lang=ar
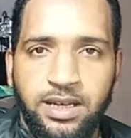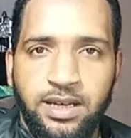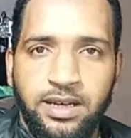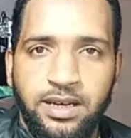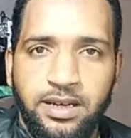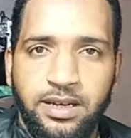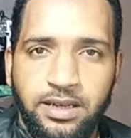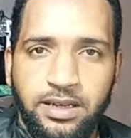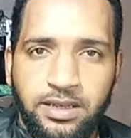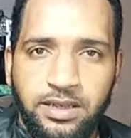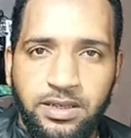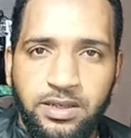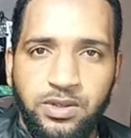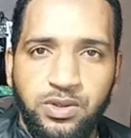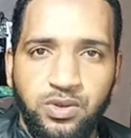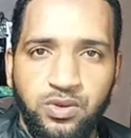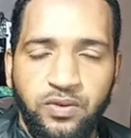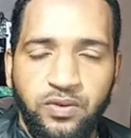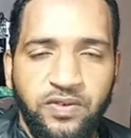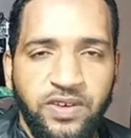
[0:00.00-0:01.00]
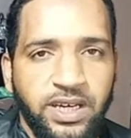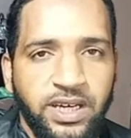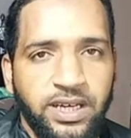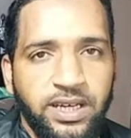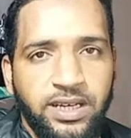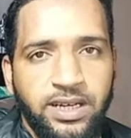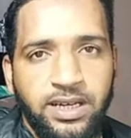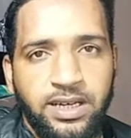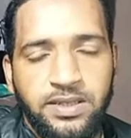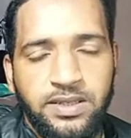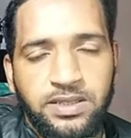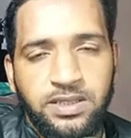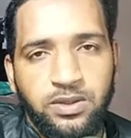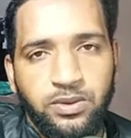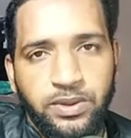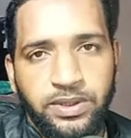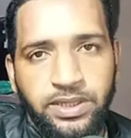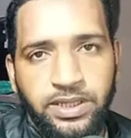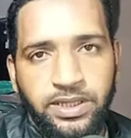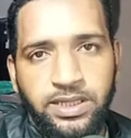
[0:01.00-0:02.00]
ركزوا في قراءة
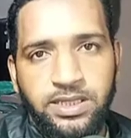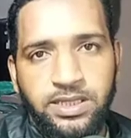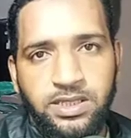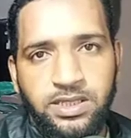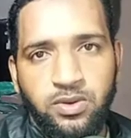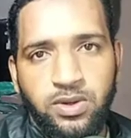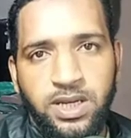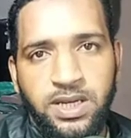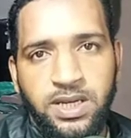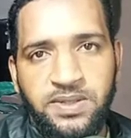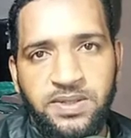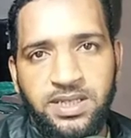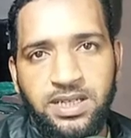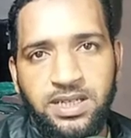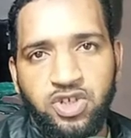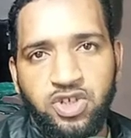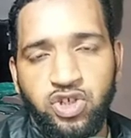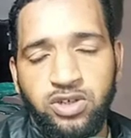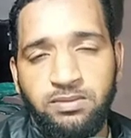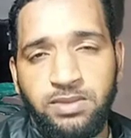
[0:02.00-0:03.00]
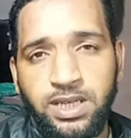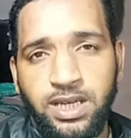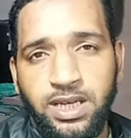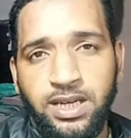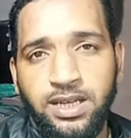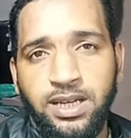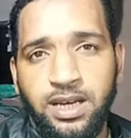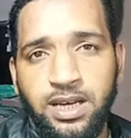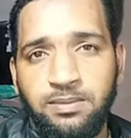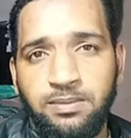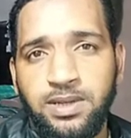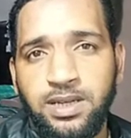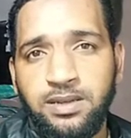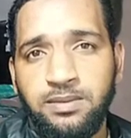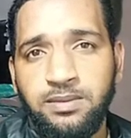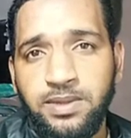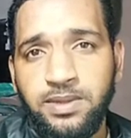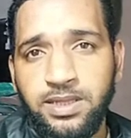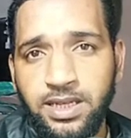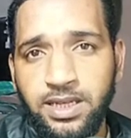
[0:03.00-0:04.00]
الوضعية والأسئلة جميعا قبل
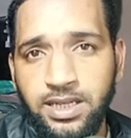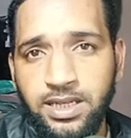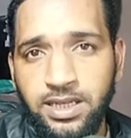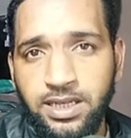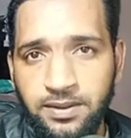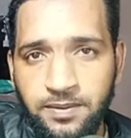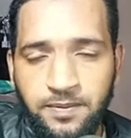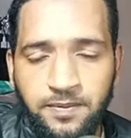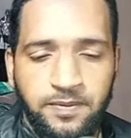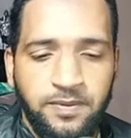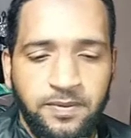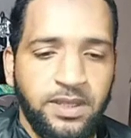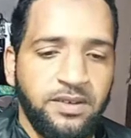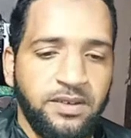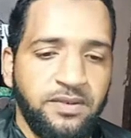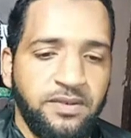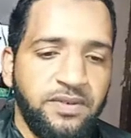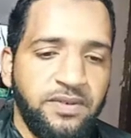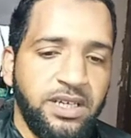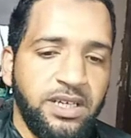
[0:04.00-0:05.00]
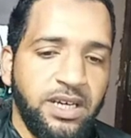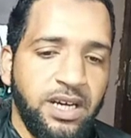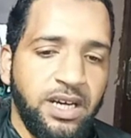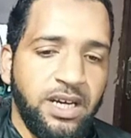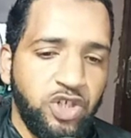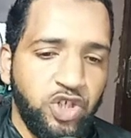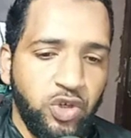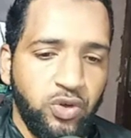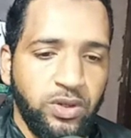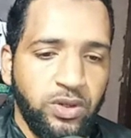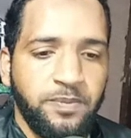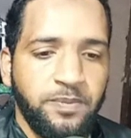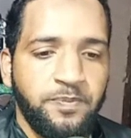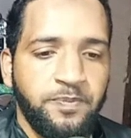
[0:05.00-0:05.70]
البداية في الجواب